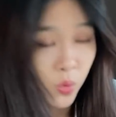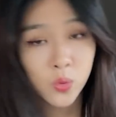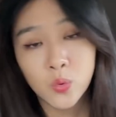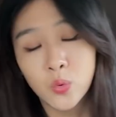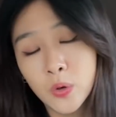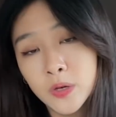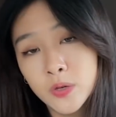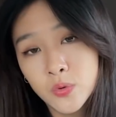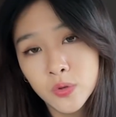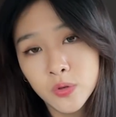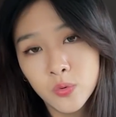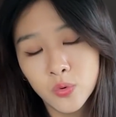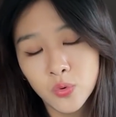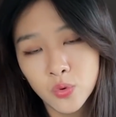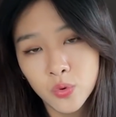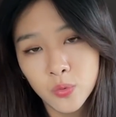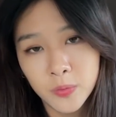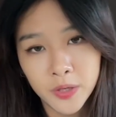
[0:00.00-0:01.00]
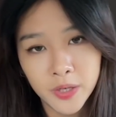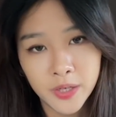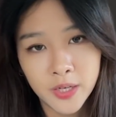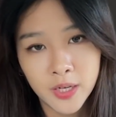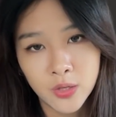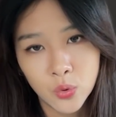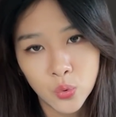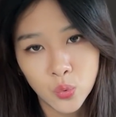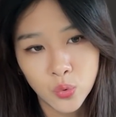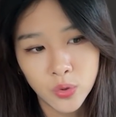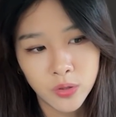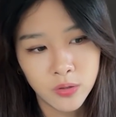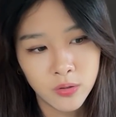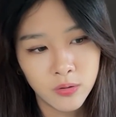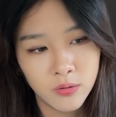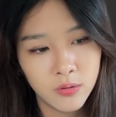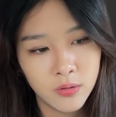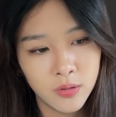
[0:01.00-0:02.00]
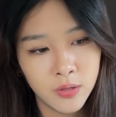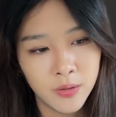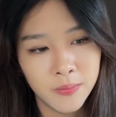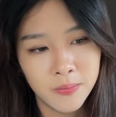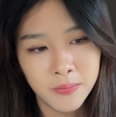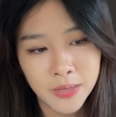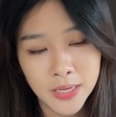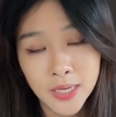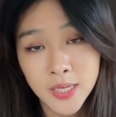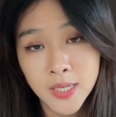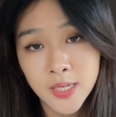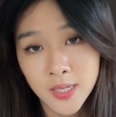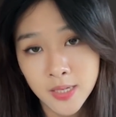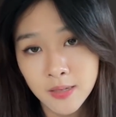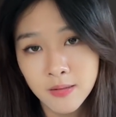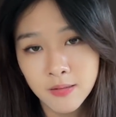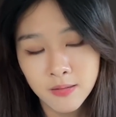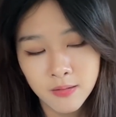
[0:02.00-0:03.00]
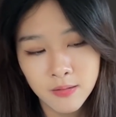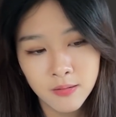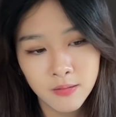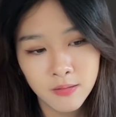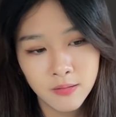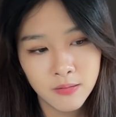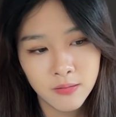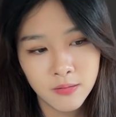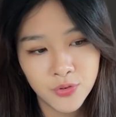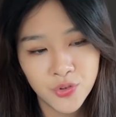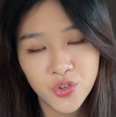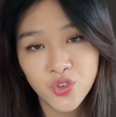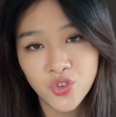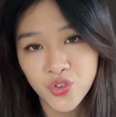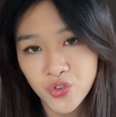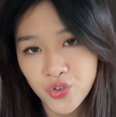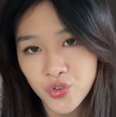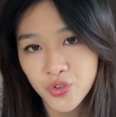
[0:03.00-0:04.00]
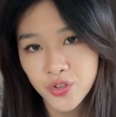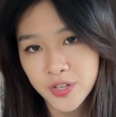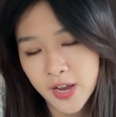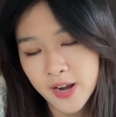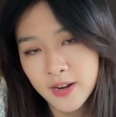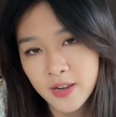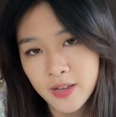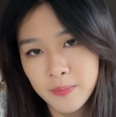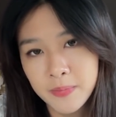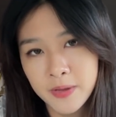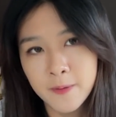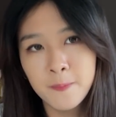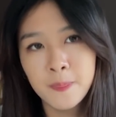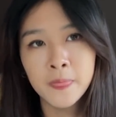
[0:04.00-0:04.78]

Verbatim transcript: 对，所以我觉得我们可以看出一个很明显的事实在里面。